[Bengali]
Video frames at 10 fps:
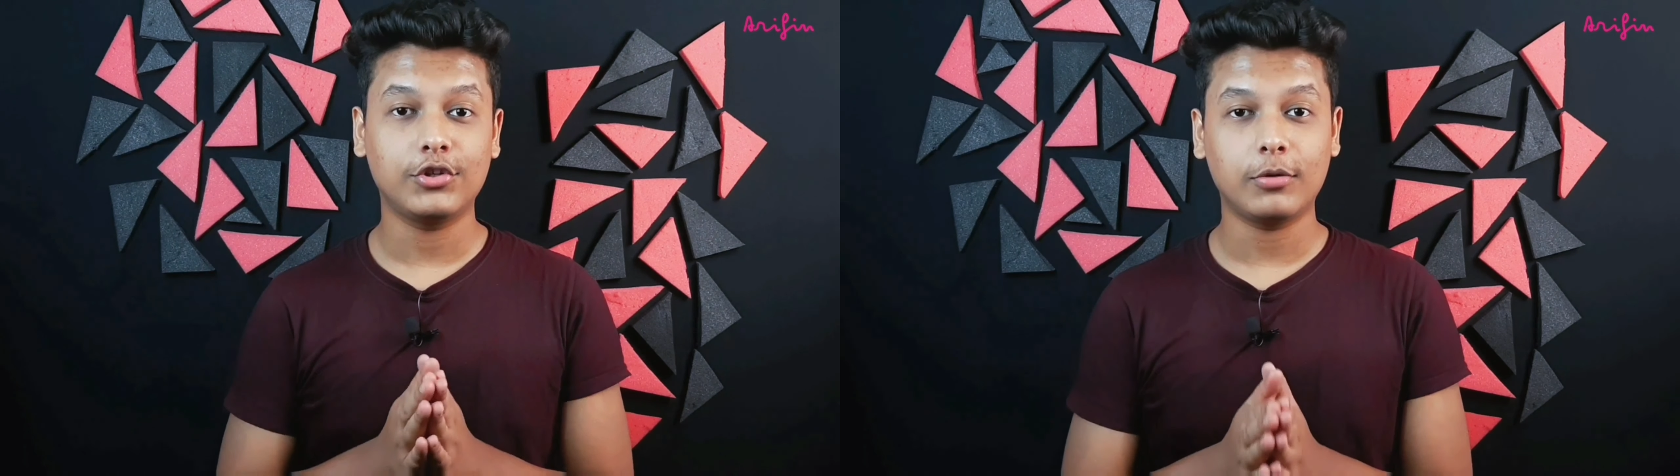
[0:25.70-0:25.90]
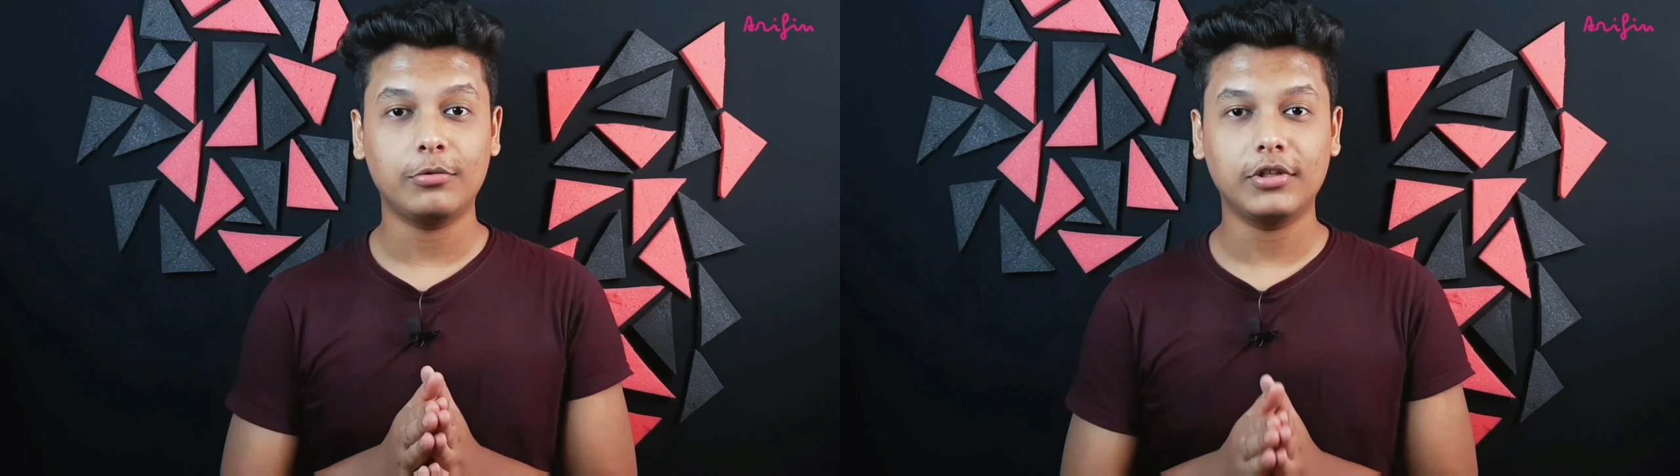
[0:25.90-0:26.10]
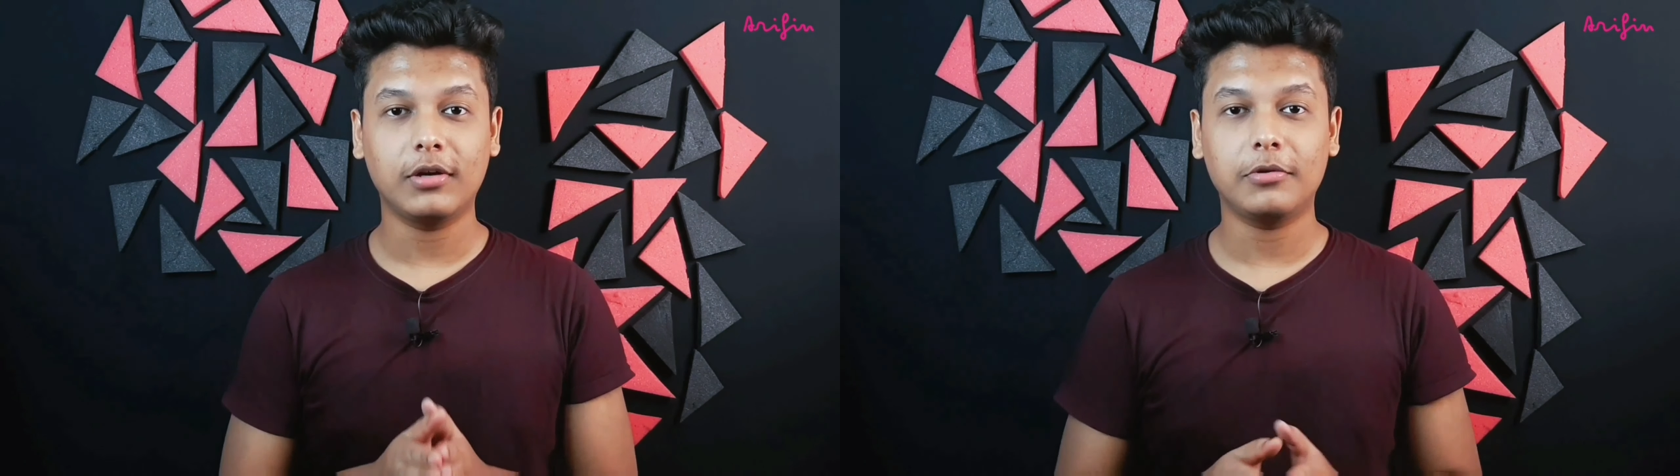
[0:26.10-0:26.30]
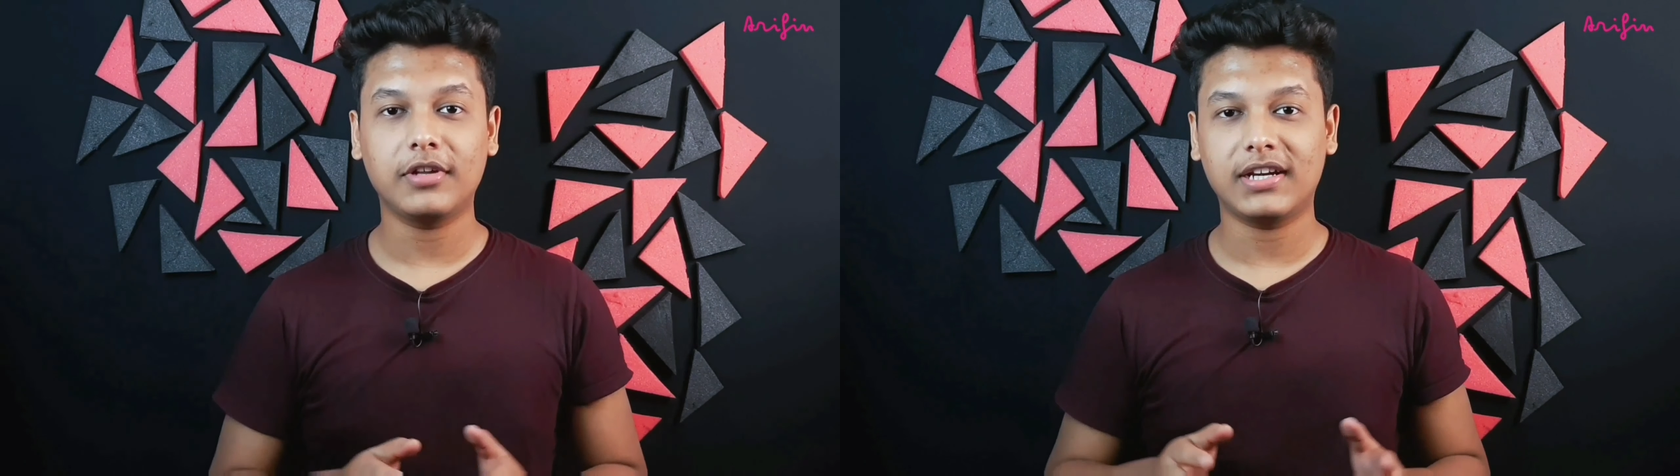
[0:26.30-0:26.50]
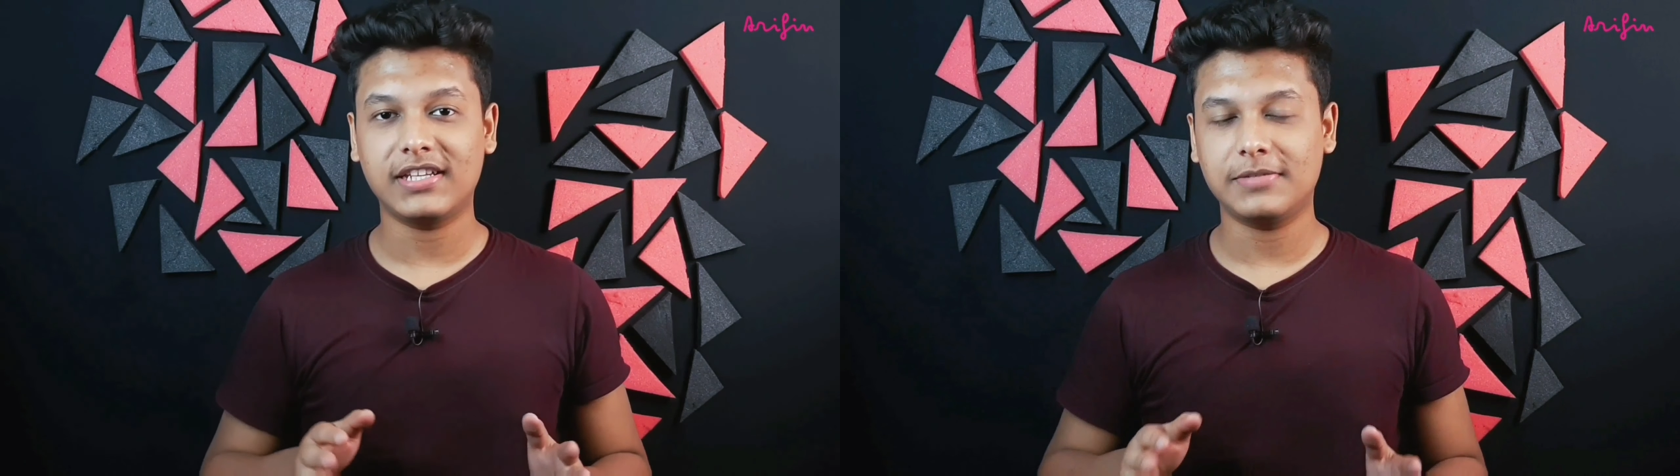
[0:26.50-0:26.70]
জন্মদিনের মতো
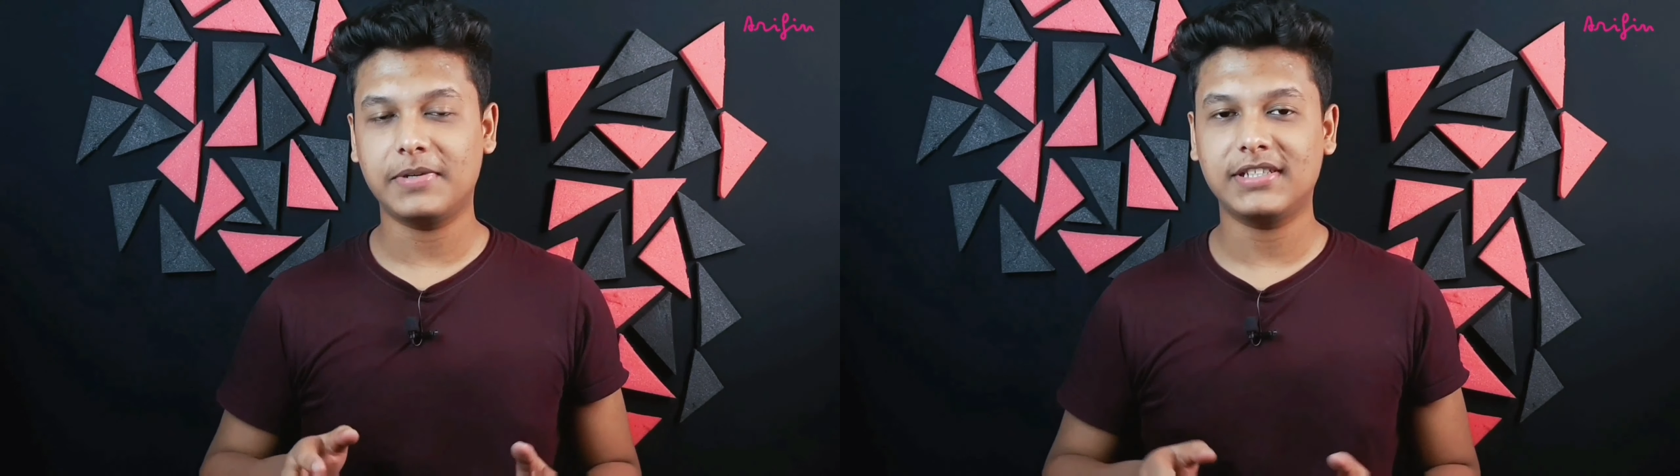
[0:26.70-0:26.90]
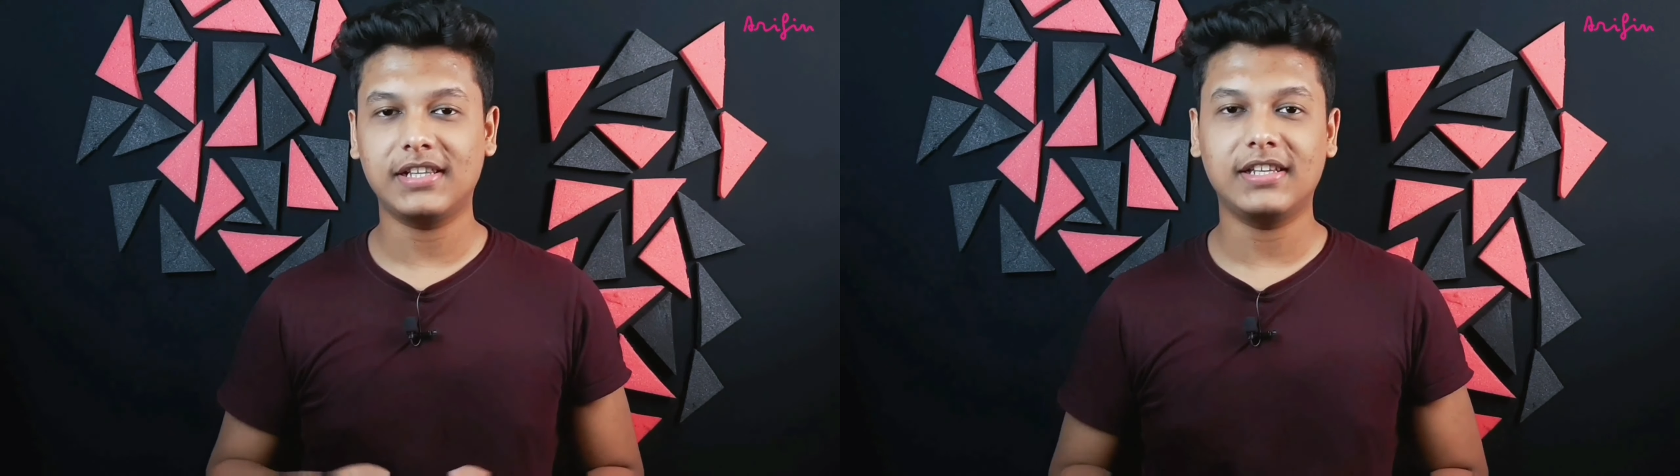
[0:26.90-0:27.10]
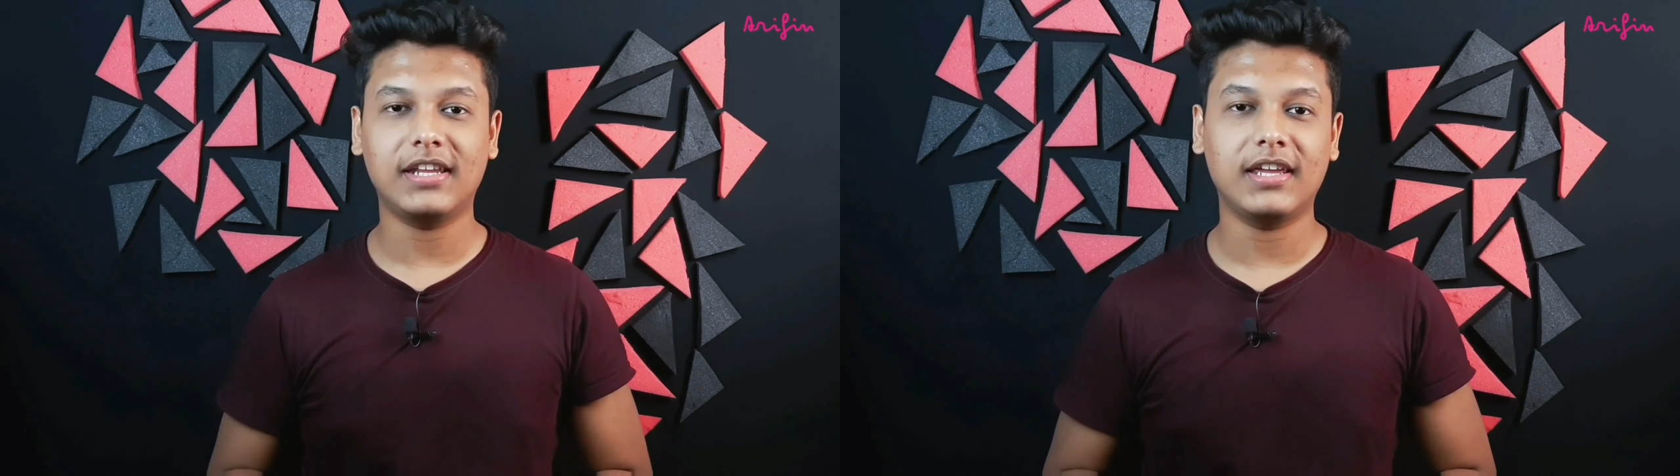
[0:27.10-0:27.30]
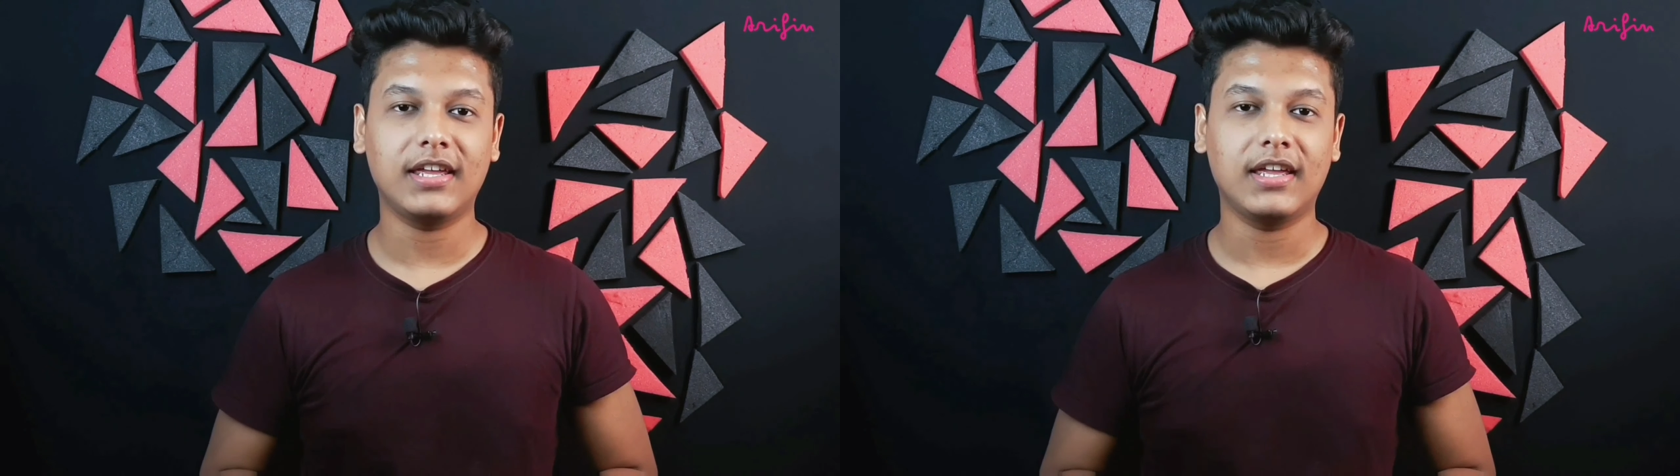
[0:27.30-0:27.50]
একটি স্পেশাল দিনে